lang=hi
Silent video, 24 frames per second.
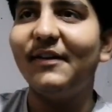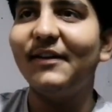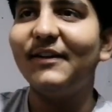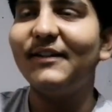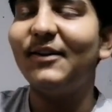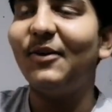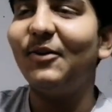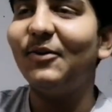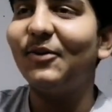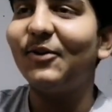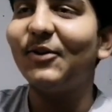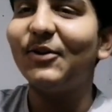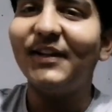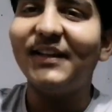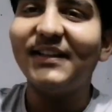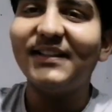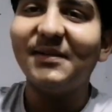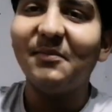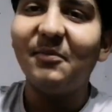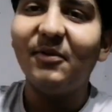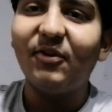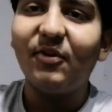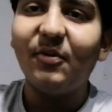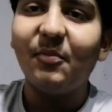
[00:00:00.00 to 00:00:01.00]
शॉर्ट आउट
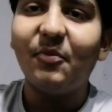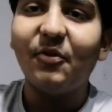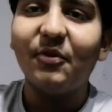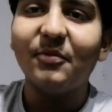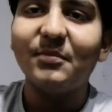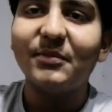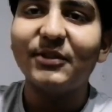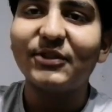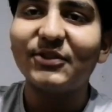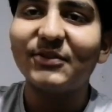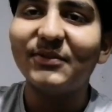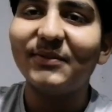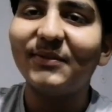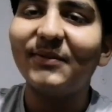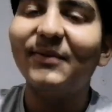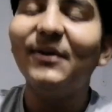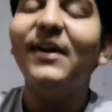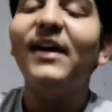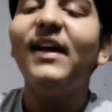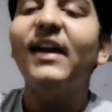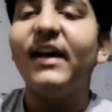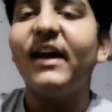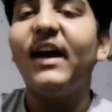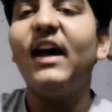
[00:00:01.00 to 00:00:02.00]
जैसे बोल रहा हूँ बहुत मशहूर हूँ
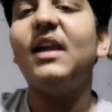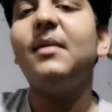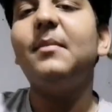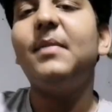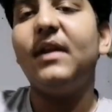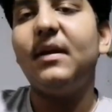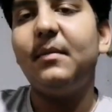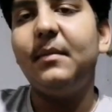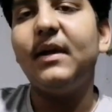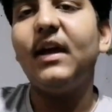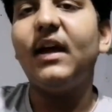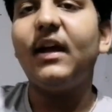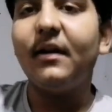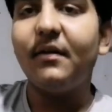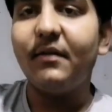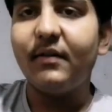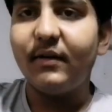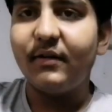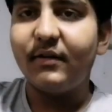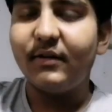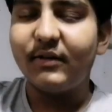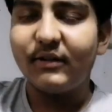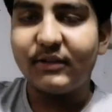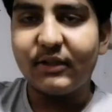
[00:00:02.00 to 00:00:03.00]
खैर फिर भी
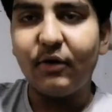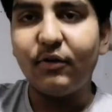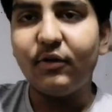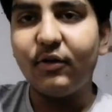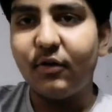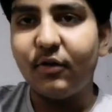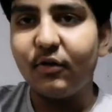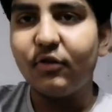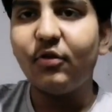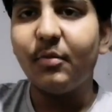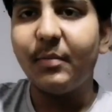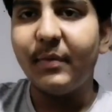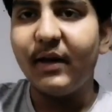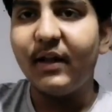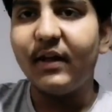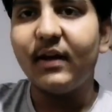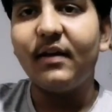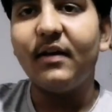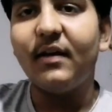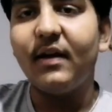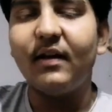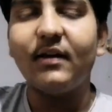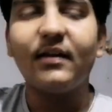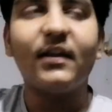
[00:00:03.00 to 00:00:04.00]
यार शॉर्ट आउट तो
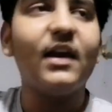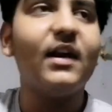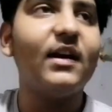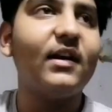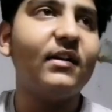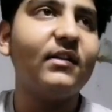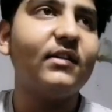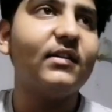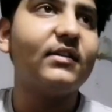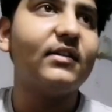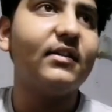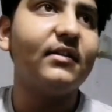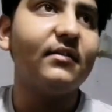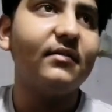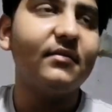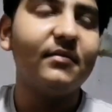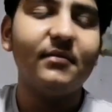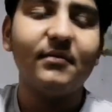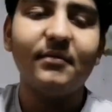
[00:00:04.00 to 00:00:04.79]
मिलेगा हाँ क्या कर सकते हैं